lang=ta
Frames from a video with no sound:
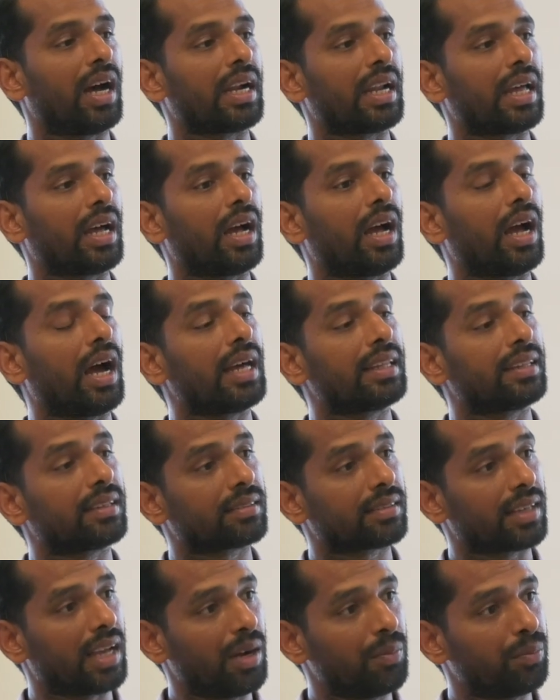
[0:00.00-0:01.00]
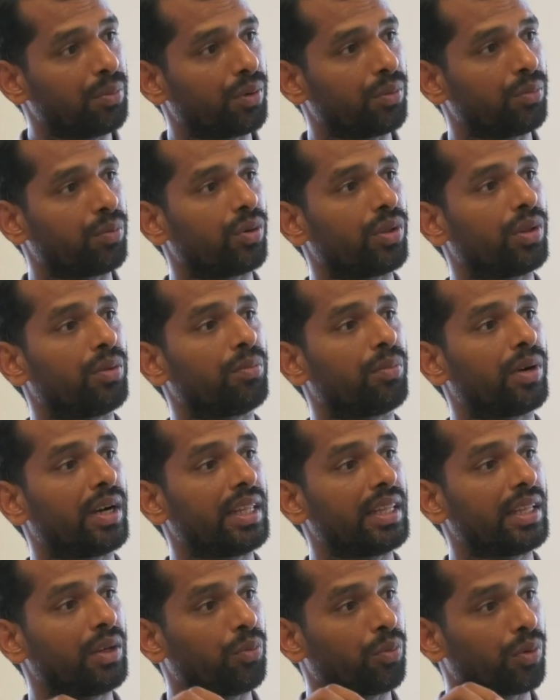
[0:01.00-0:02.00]
ஆனால் அதை சாப்பிடும்போது
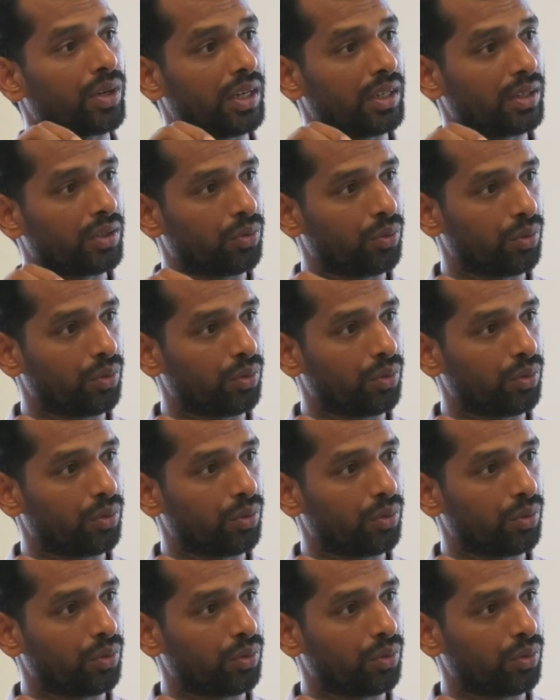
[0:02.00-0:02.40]
மனித உடல்